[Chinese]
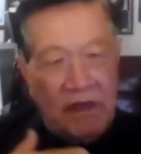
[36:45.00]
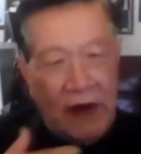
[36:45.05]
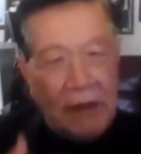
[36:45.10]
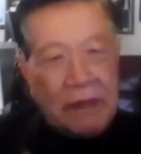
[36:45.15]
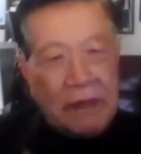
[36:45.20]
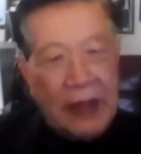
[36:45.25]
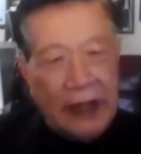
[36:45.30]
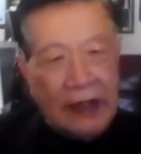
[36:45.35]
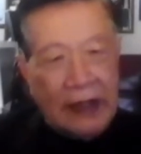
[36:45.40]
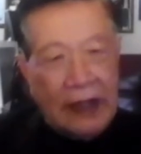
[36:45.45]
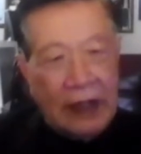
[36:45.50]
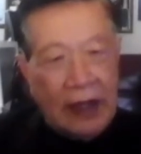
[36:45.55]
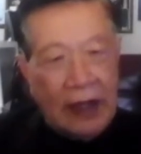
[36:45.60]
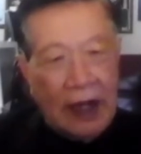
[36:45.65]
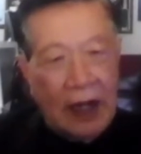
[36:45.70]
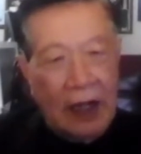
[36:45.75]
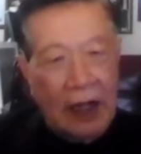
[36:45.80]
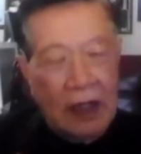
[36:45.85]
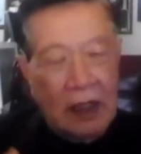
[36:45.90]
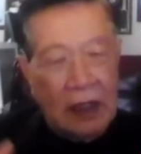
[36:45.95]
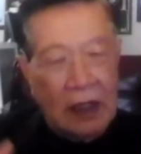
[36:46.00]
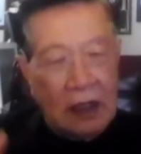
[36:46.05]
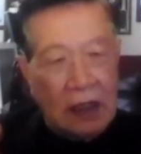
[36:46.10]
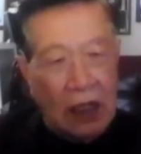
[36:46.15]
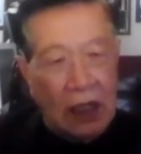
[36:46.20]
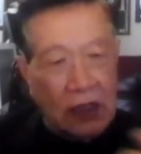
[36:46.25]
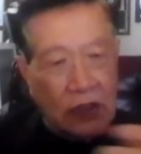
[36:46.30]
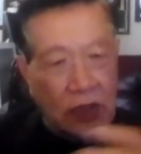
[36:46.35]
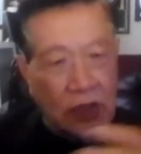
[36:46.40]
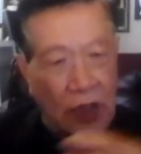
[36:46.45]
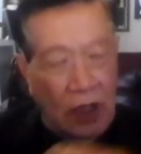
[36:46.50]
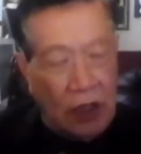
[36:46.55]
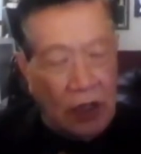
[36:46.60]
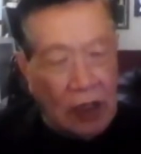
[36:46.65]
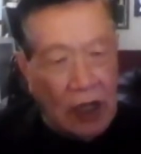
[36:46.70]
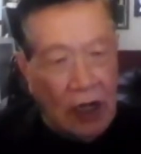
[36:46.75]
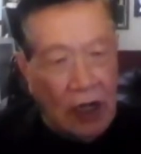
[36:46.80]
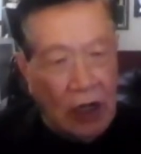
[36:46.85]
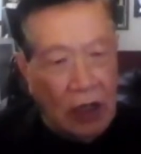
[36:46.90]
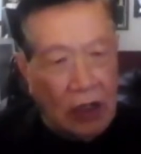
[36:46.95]
方面的呢，那就要
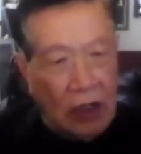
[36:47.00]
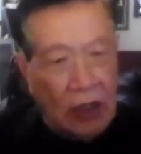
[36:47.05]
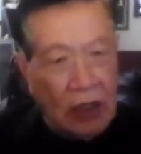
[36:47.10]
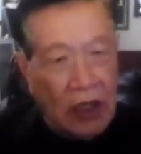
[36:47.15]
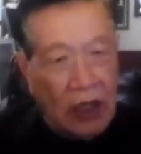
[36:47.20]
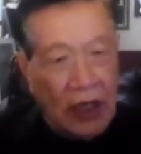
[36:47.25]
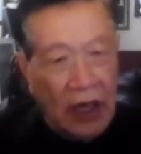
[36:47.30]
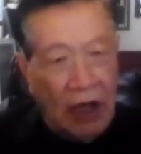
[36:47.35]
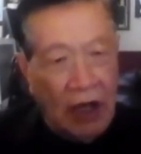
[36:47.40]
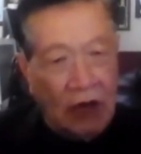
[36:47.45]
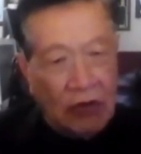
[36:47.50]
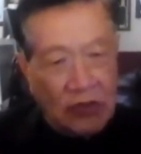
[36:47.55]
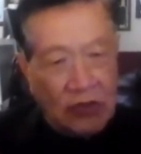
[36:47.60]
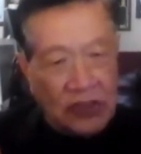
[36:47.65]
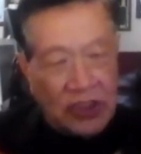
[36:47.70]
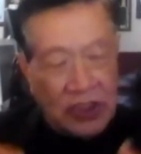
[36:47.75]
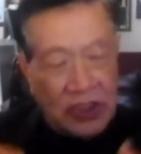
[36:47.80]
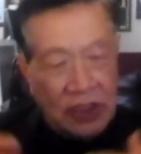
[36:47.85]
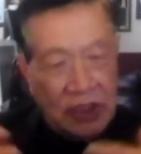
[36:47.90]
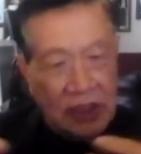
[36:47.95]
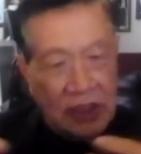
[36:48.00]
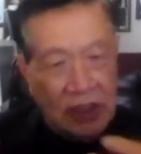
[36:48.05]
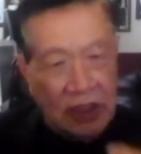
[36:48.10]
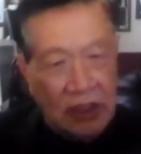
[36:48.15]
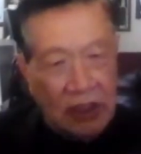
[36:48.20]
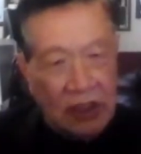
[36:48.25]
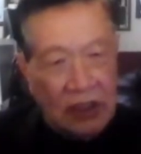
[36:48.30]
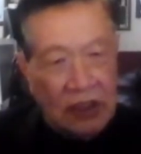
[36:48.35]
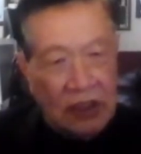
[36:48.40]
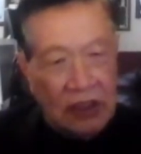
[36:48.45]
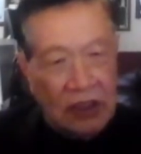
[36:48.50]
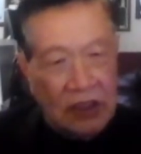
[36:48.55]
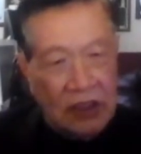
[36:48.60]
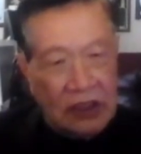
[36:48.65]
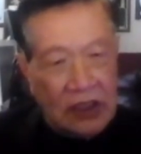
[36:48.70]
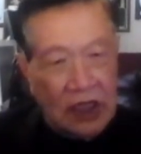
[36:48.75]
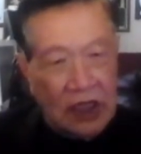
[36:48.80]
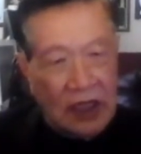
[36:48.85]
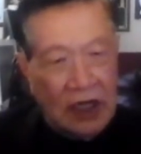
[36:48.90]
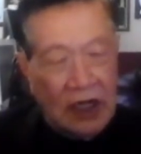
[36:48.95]
靠 health
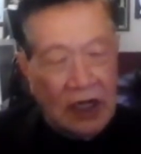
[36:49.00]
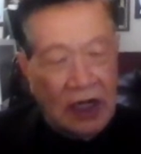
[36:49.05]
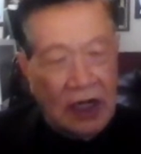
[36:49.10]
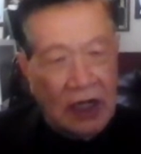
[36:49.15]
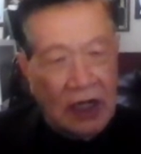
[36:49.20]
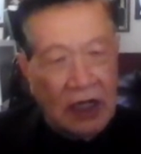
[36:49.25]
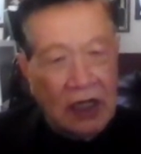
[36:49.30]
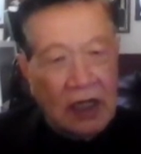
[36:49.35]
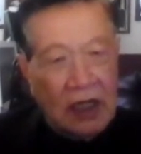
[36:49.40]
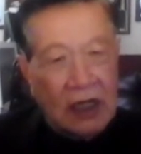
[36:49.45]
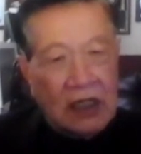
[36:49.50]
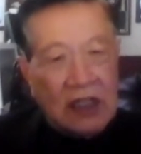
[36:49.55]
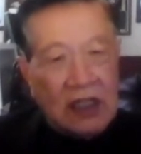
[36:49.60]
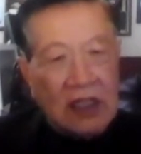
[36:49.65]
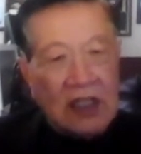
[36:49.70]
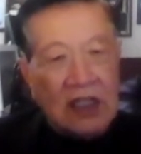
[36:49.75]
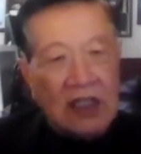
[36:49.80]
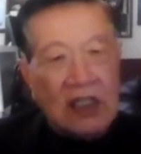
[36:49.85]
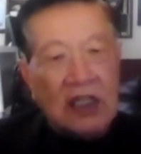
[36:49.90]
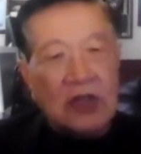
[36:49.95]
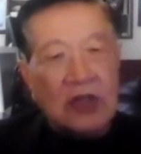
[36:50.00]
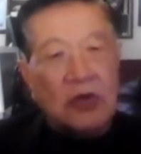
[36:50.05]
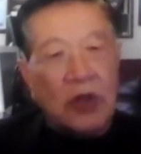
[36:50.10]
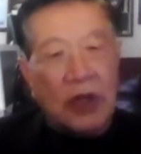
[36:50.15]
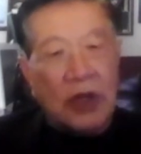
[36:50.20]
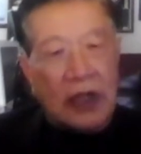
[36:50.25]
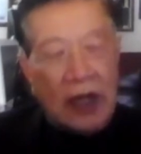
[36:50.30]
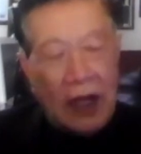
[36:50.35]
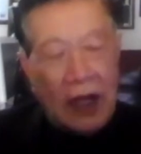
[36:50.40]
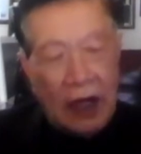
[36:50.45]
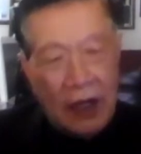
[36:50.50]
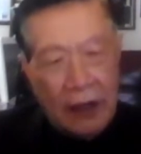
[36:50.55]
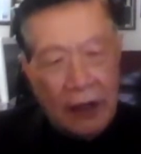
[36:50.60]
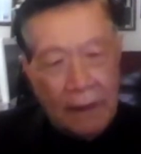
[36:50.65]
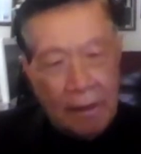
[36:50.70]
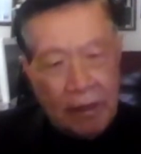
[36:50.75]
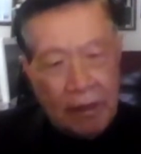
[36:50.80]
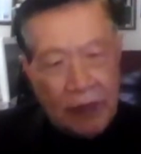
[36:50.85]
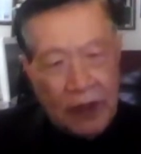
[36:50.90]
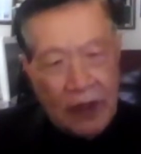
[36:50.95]
这个医学的
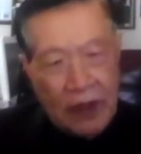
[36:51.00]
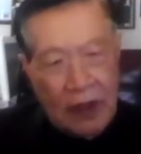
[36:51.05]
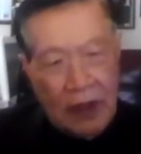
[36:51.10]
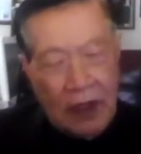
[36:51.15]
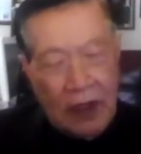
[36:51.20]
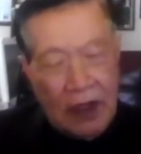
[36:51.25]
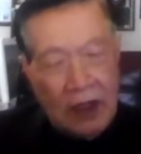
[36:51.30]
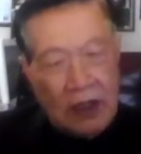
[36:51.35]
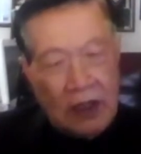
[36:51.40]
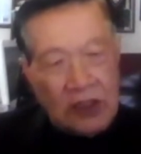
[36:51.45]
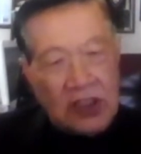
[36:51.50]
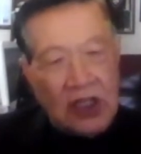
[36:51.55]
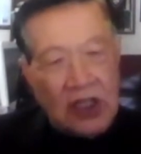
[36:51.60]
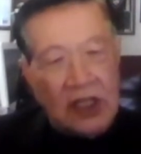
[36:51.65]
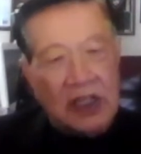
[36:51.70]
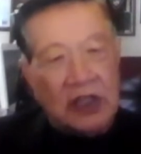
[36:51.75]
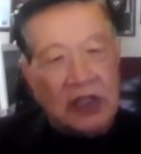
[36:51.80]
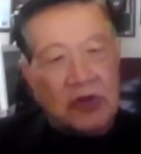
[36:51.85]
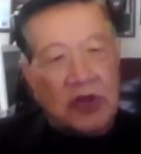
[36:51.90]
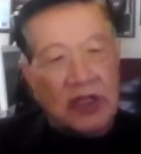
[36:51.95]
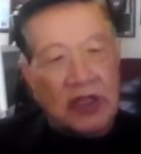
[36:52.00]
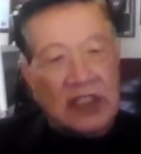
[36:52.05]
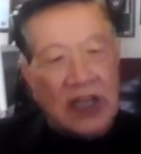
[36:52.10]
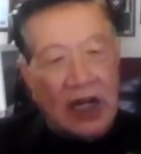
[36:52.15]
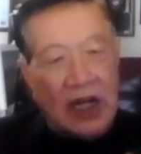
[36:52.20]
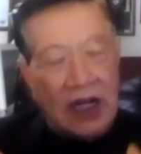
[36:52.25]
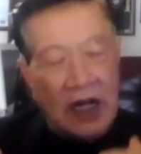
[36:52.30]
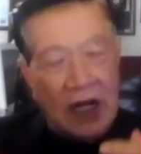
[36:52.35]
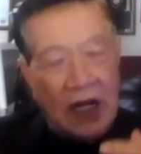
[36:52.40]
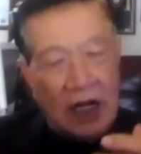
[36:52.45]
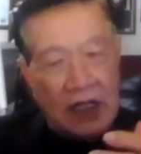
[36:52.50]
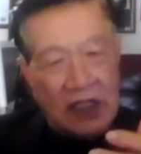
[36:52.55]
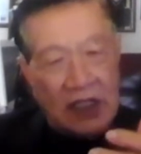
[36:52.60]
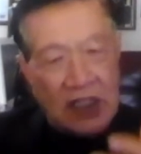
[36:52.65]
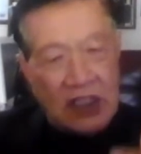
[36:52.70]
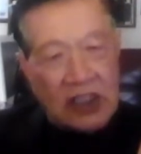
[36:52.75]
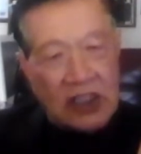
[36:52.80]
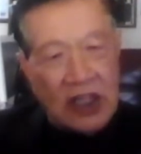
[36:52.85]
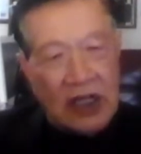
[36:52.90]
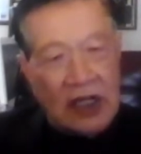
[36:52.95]
呃心理学家啦、
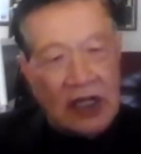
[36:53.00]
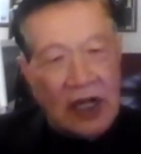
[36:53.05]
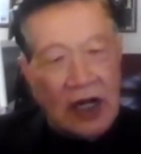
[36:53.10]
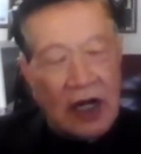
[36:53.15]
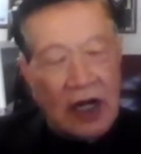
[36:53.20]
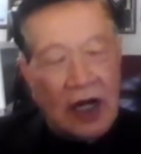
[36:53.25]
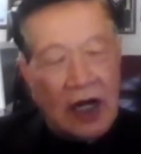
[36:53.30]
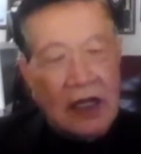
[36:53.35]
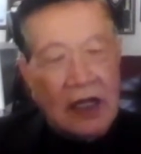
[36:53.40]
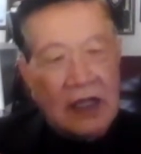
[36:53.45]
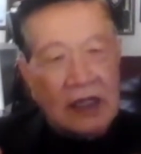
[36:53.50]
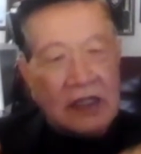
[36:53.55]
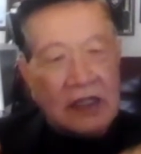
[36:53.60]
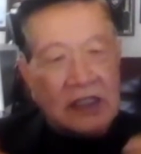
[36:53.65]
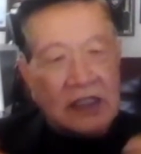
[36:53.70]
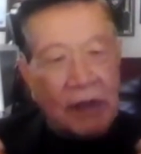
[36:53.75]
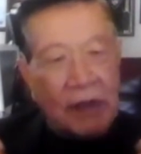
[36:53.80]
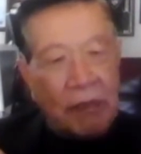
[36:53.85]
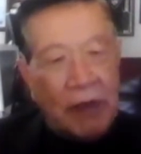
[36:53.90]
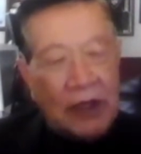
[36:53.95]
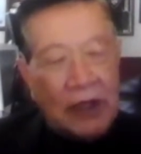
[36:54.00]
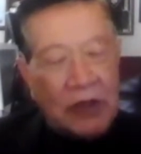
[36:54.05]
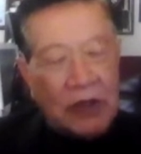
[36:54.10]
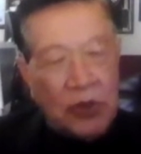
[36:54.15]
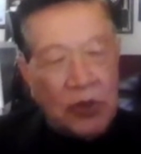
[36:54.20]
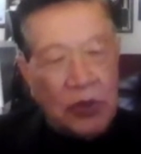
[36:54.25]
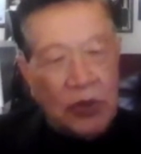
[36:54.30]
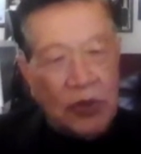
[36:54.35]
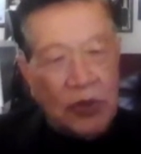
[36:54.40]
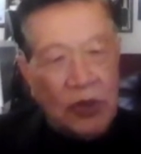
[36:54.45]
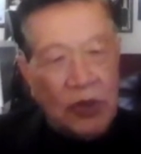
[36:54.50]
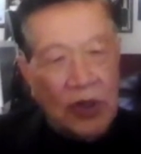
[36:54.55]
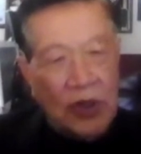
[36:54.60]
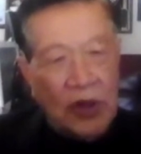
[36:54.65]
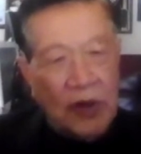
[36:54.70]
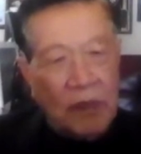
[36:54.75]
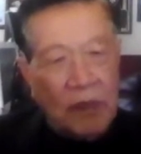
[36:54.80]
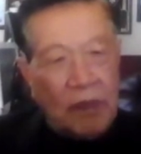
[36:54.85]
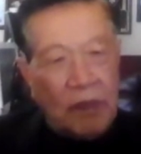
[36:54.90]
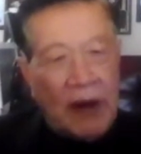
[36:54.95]
医生啦怎么去
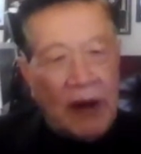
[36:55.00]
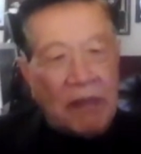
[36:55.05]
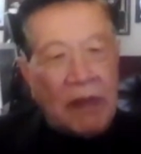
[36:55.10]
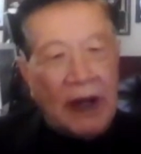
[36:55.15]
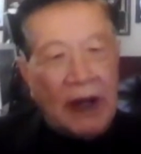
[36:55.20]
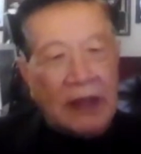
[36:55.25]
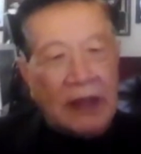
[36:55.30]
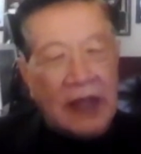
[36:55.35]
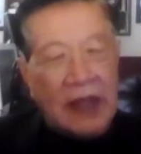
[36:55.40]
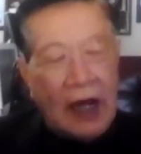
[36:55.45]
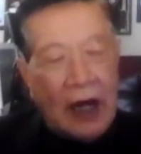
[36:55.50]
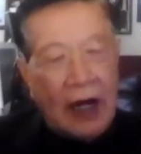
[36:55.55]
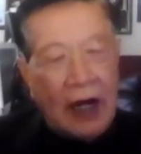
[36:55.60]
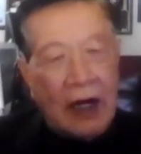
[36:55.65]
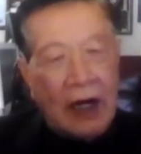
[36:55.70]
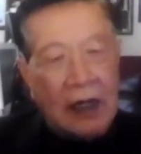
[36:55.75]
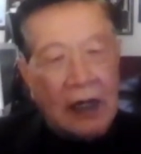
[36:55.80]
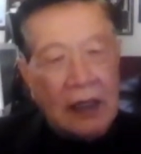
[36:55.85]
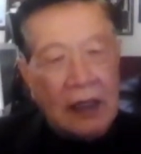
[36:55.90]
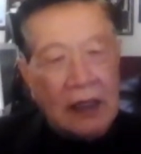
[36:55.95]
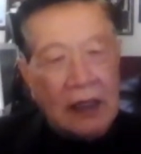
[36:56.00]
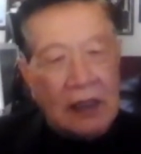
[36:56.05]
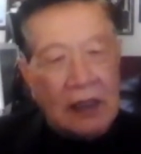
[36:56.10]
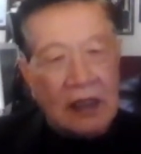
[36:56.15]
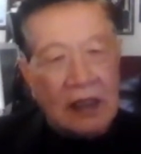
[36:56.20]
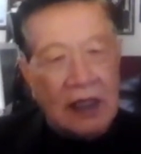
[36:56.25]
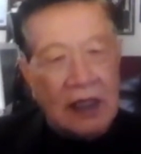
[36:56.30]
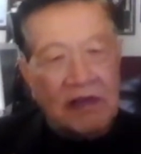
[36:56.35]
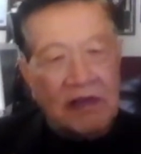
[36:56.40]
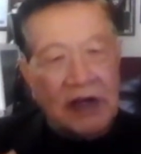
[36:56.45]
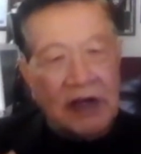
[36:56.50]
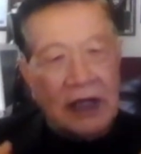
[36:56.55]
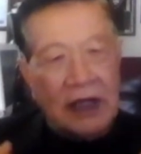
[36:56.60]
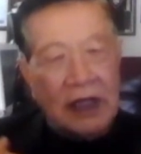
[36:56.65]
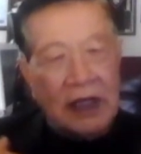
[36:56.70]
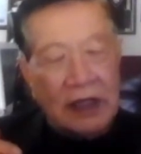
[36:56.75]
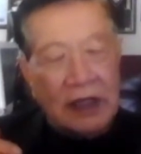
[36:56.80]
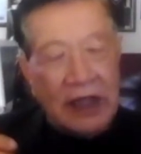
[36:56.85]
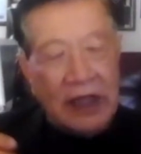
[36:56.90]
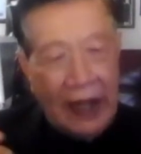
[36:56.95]
帮忙他，因
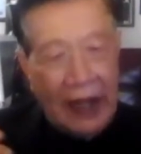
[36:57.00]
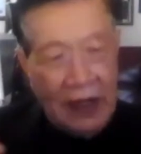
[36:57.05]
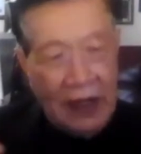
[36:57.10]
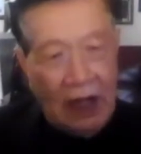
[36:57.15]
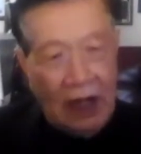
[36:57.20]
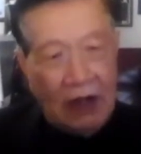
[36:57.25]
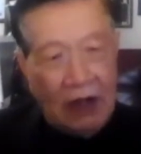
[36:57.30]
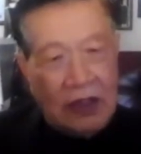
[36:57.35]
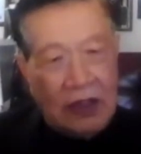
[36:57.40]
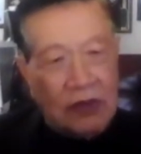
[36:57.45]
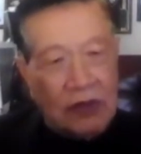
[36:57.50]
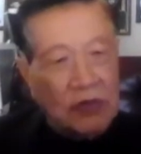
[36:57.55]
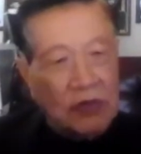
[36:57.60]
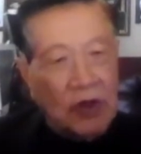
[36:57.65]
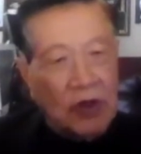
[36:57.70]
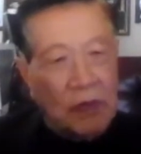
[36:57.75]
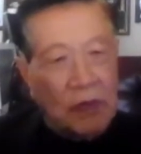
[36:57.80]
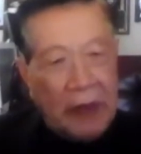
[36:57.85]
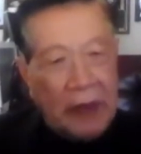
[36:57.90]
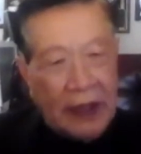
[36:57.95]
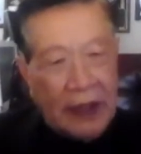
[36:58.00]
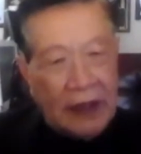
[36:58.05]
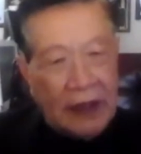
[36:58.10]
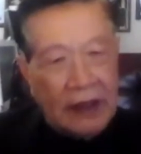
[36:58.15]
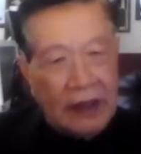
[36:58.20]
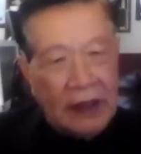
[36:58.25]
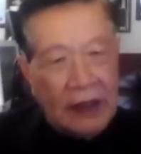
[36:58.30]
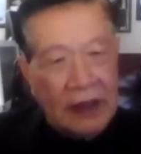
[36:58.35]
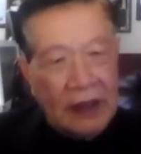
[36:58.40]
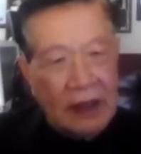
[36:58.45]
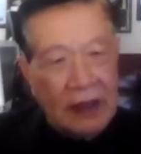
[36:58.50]
为年老了都有病，